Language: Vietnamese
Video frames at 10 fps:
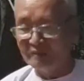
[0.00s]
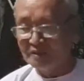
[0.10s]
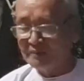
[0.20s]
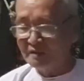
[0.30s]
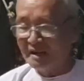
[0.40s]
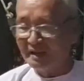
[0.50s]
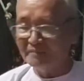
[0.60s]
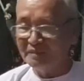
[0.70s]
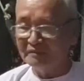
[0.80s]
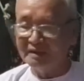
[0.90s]
đọc lắm người ta
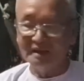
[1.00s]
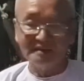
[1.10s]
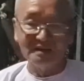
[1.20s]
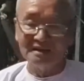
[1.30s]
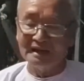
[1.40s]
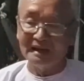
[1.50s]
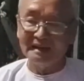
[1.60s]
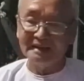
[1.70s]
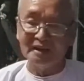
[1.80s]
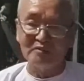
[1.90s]
cấm thế này hình như
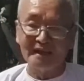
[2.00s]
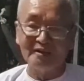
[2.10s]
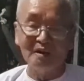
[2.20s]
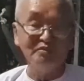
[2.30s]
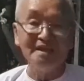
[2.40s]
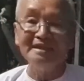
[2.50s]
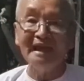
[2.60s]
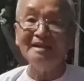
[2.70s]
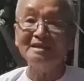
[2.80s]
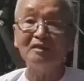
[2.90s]
là cái điều này nó không dính
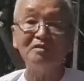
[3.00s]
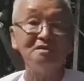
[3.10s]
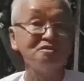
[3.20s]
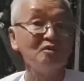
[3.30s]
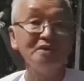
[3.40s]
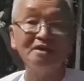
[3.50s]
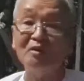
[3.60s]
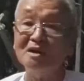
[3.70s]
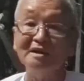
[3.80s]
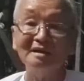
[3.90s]
dáng gì tới con đường tu giải
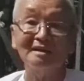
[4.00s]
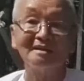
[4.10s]
thoát hết đó